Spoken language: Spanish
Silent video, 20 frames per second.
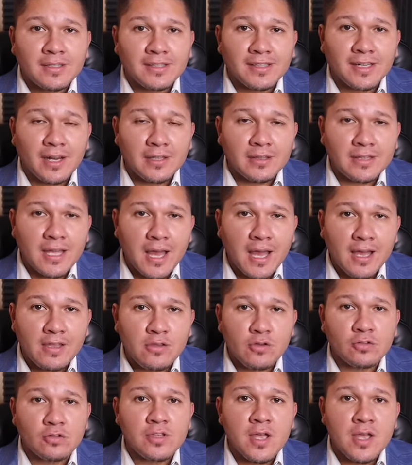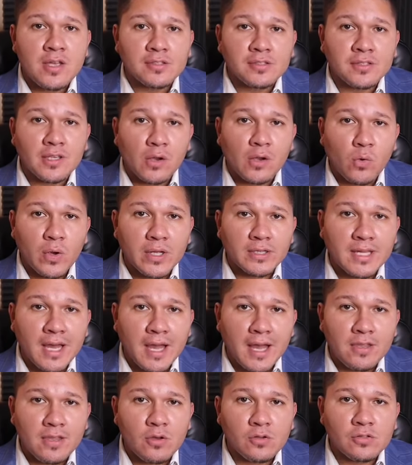30 años,
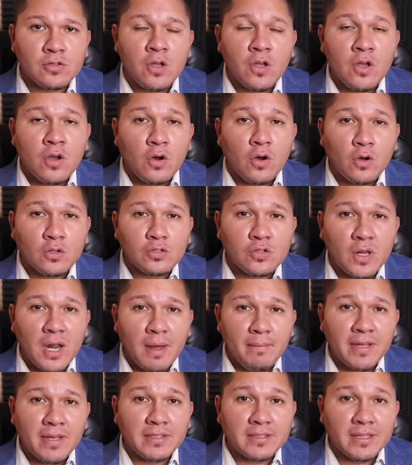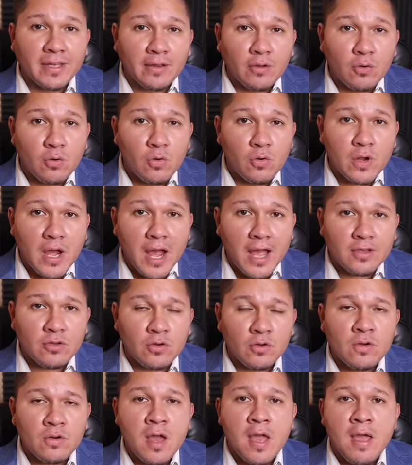50 años o solamente un
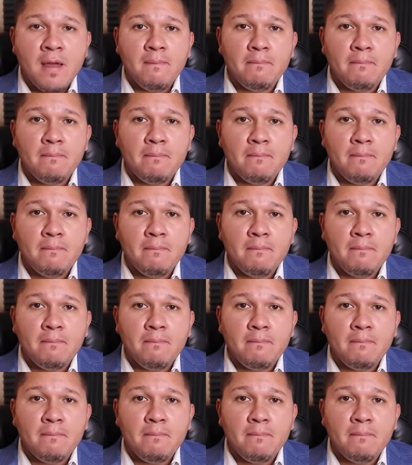año,